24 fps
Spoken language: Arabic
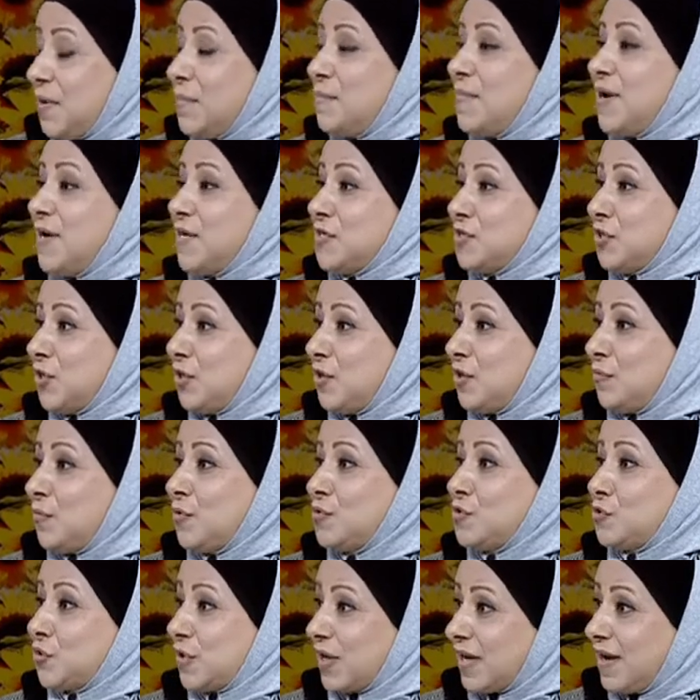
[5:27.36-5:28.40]
مما يجعلهم
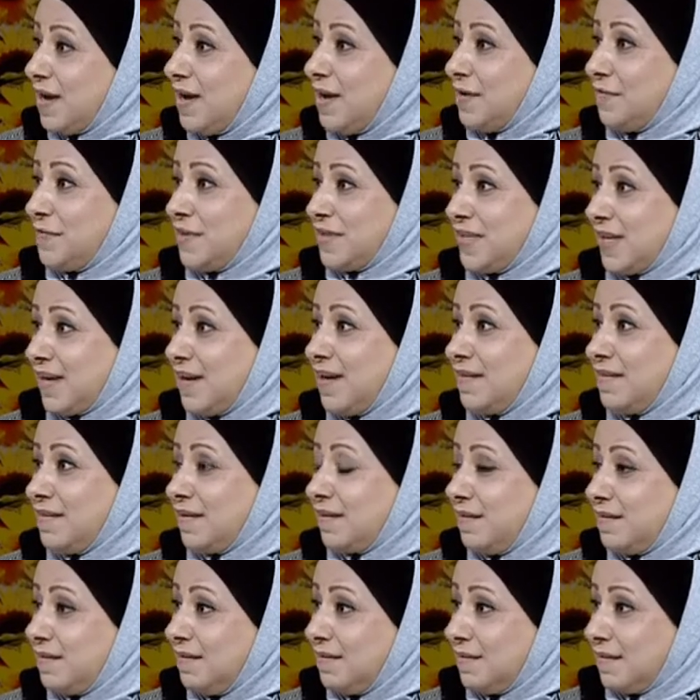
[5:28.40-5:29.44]
شركاء في اتخاذ
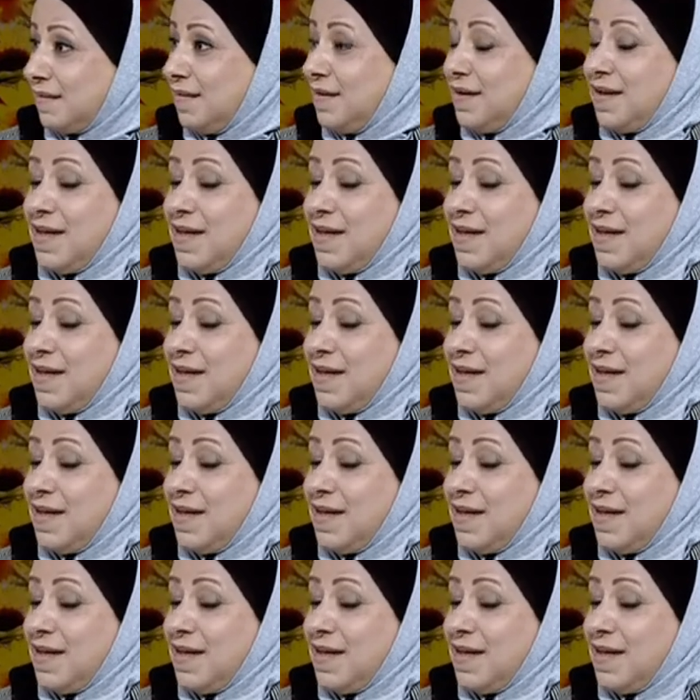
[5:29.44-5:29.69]
القرار